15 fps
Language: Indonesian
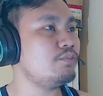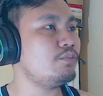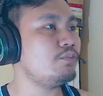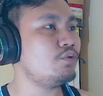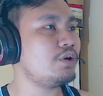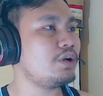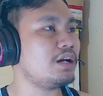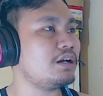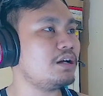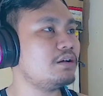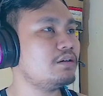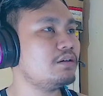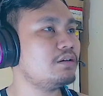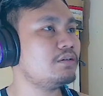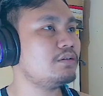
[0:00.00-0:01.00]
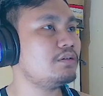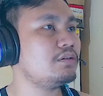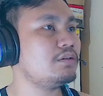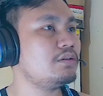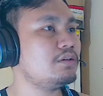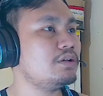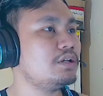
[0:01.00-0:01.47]
Mona.
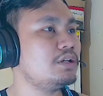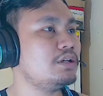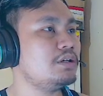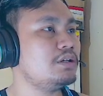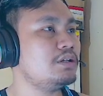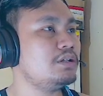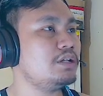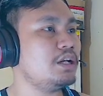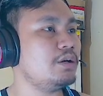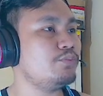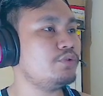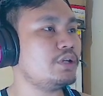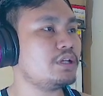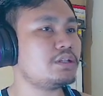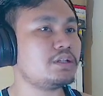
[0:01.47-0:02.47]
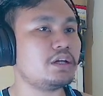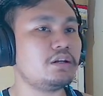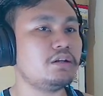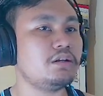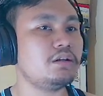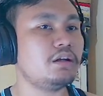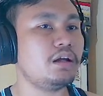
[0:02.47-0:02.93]
Dia tidak punya
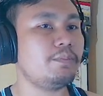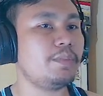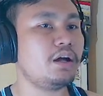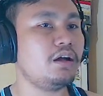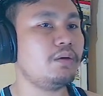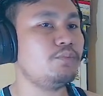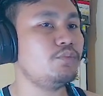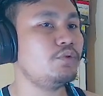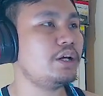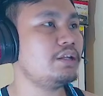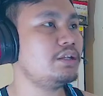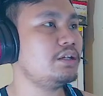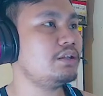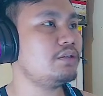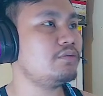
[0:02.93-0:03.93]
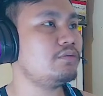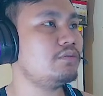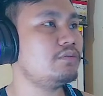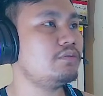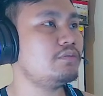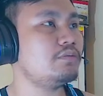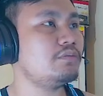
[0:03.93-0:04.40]
cel. Apakah Monanya itu
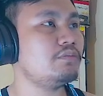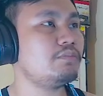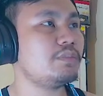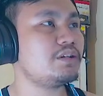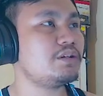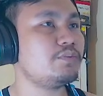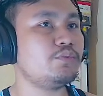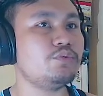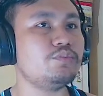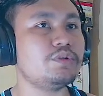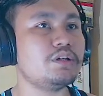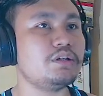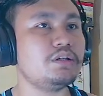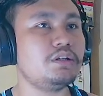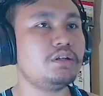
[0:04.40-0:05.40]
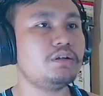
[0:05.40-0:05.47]
masih belum jadi?